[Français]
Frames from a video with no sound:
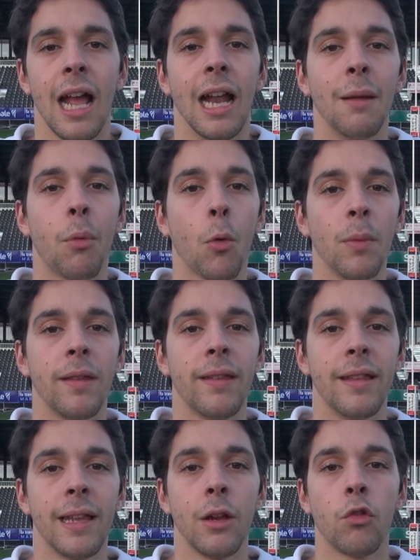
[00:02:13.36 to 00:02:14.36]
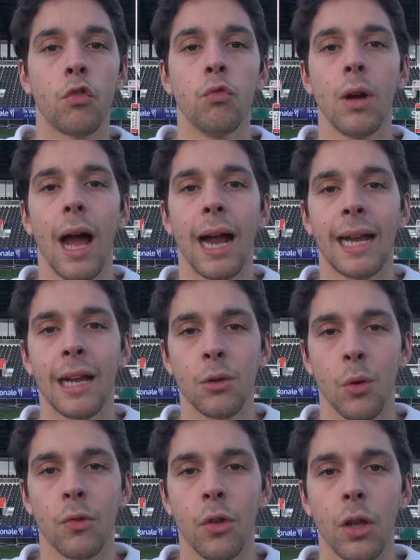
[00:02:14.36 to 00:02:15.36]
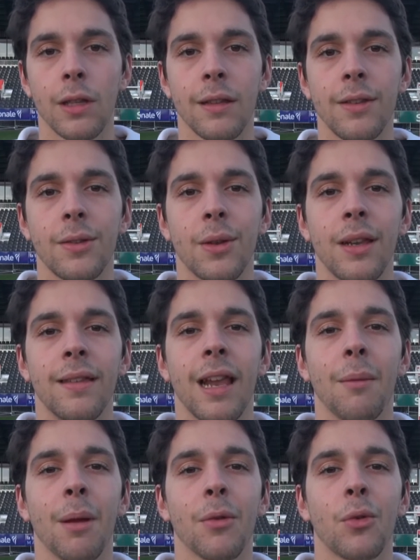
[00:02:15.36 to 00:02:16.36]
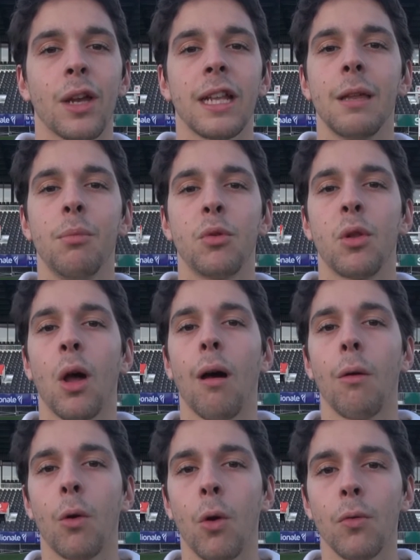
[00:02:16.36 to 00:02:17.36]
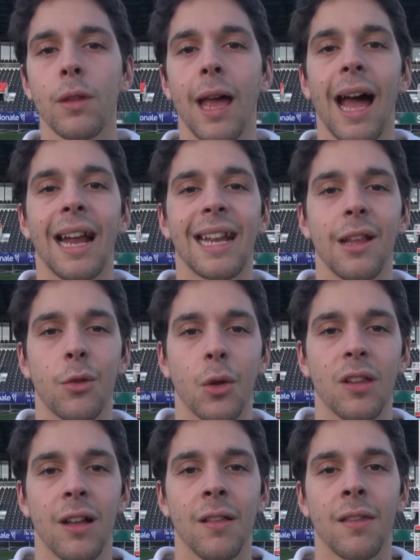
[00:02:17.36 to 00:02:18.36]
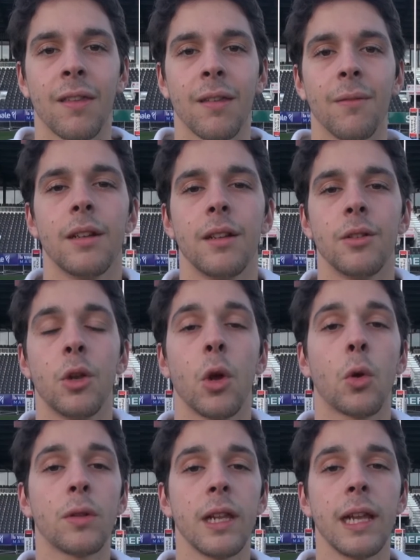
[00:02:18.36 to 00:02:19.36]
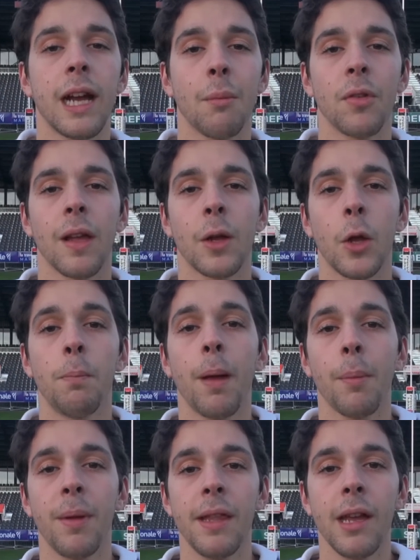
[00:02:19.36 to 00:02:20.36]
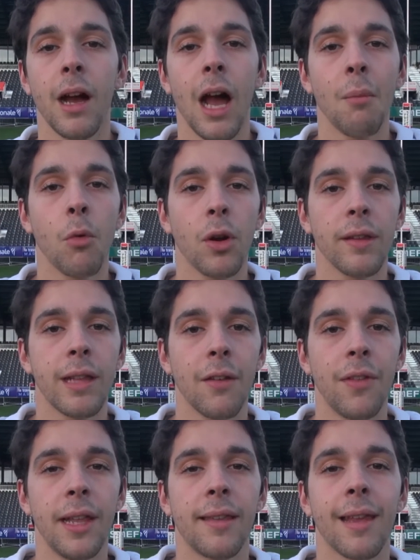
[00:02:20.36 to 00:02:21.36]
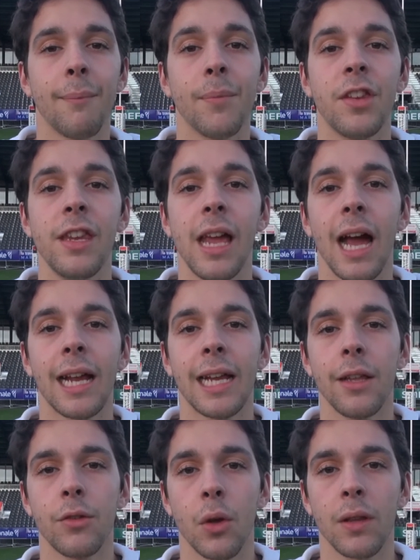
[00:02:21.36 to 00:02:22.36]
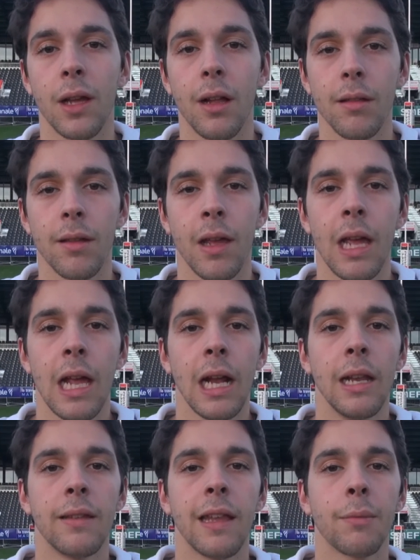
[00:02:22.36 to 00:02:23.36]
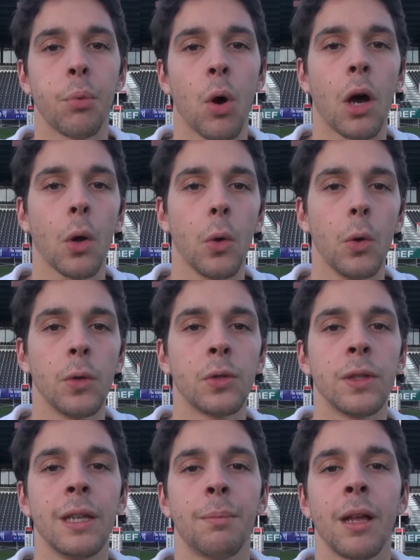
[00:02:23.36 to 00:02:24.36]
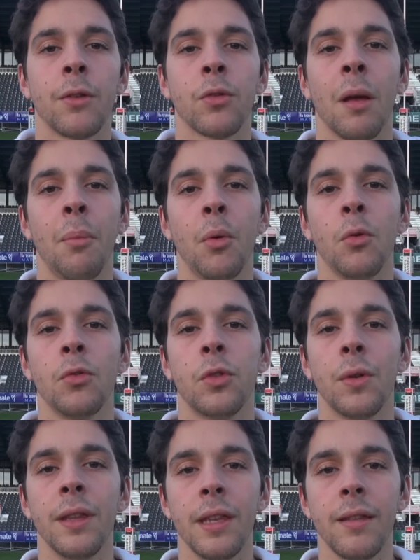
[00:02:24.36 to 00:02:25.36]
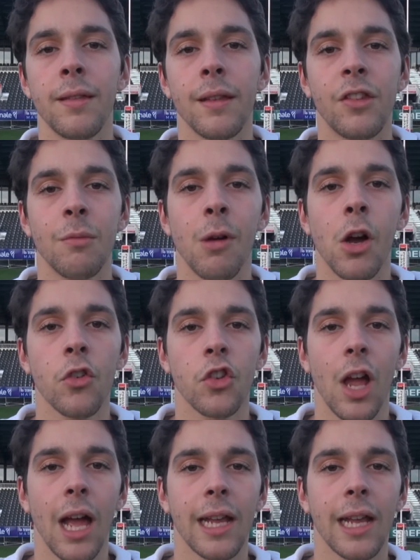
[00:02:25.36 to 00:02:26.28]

Les premiers cités jouent à 14h tandis que les Mercerie débutent leur rencontre à 15h30. De leur côté, les Crabos accueillent Perpignan à Maurice David samedi à 15h30. Les Espoirs, eux, se déplacent sur la pelouse de Nice dimanche à